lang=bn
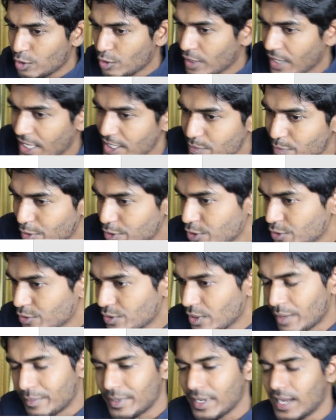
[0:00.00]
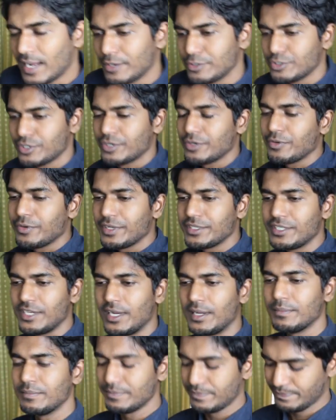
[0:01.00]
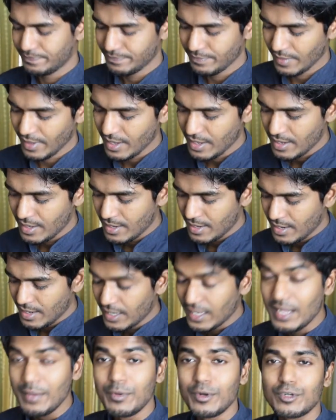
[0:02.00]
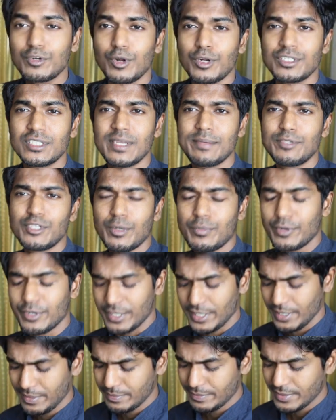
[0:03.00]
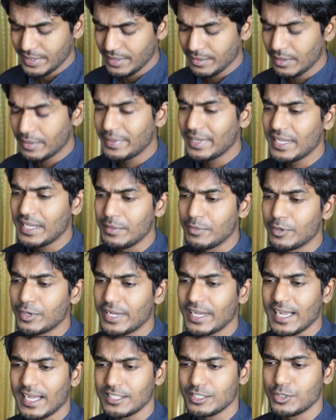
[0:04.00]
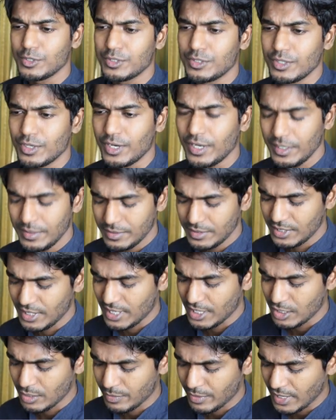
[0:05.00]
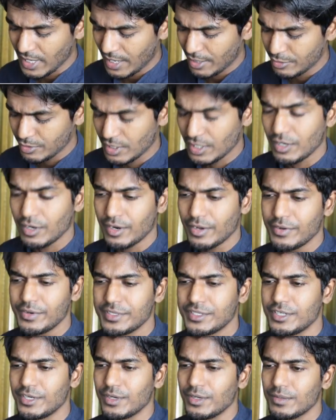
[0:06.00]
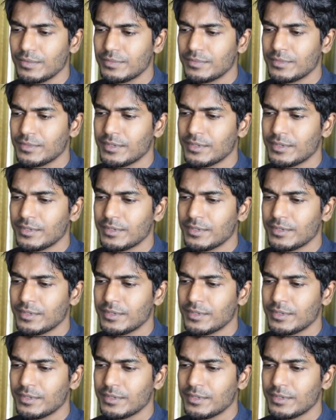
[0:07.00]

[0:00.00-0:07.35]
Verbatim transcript: গত ক্লাস পর্যন্ত আমরা আলোচনা করেছিলাম কিবোর্ড কনসেপ্ট সম্পর্কে কিভাবে কিবোর্ডে কাজ করতে হয় সেটা সম্পর্কে আলোচনা করা হয়েছিল